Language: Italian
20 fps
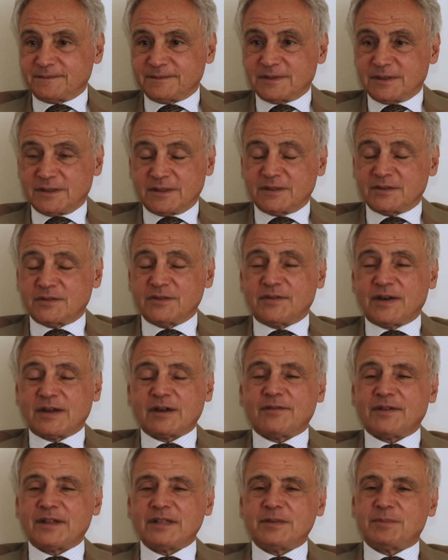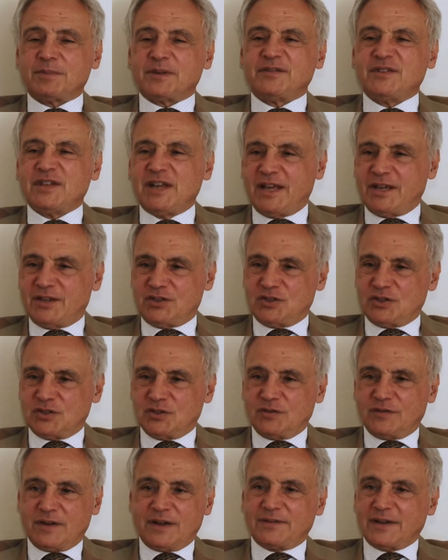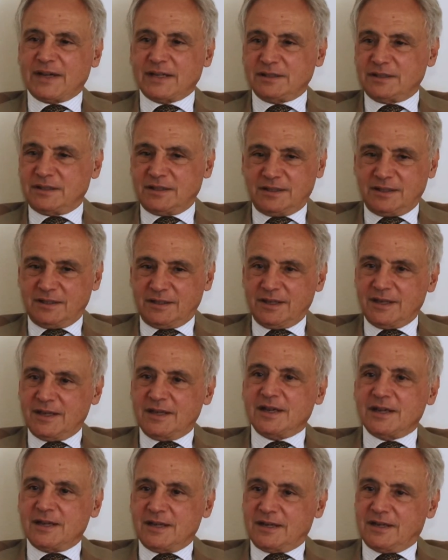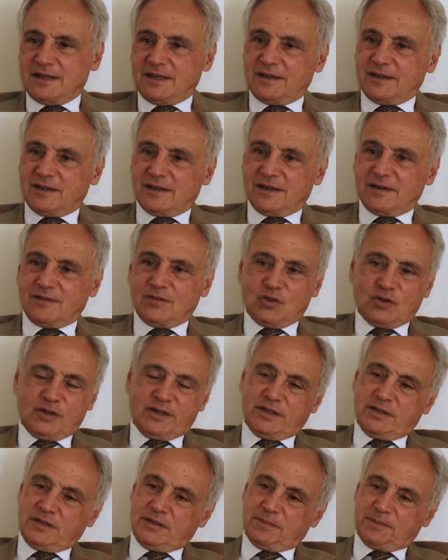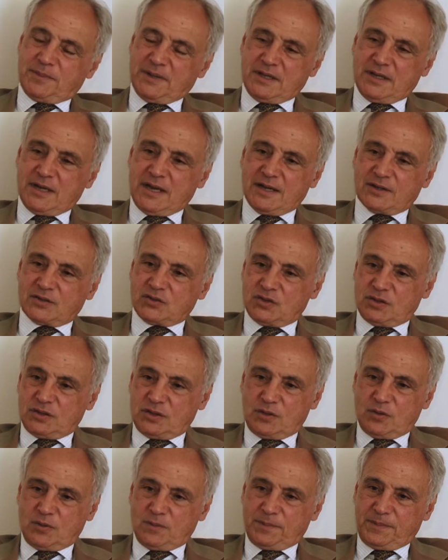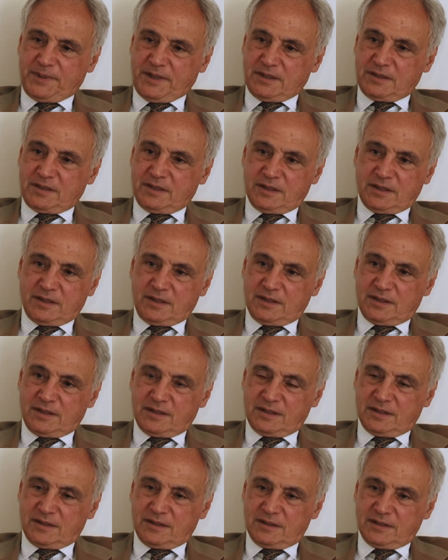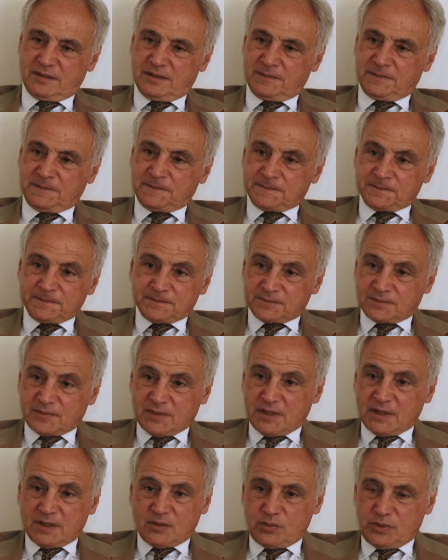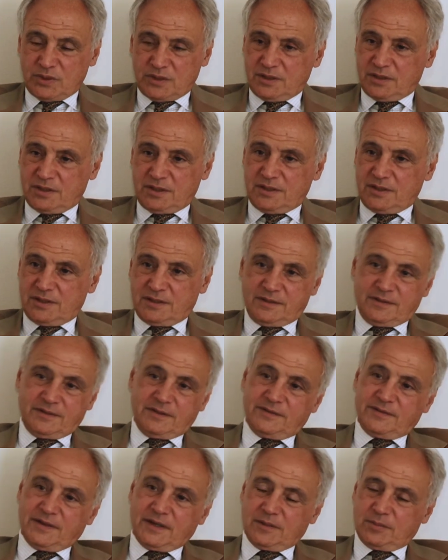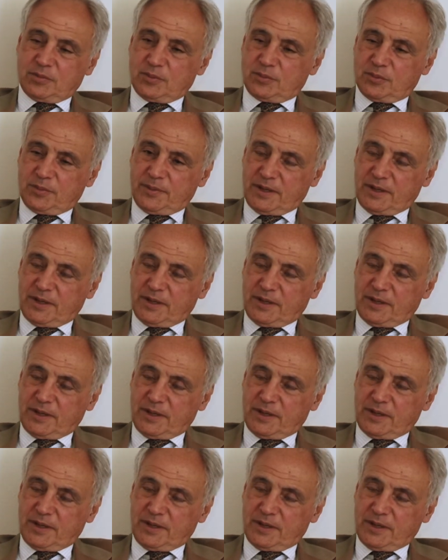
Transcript: Eh, si vanno avanti i privilegi, non va avanti la, la voglia di impegnarsi e di competere eh, e quindi di, di fare proprio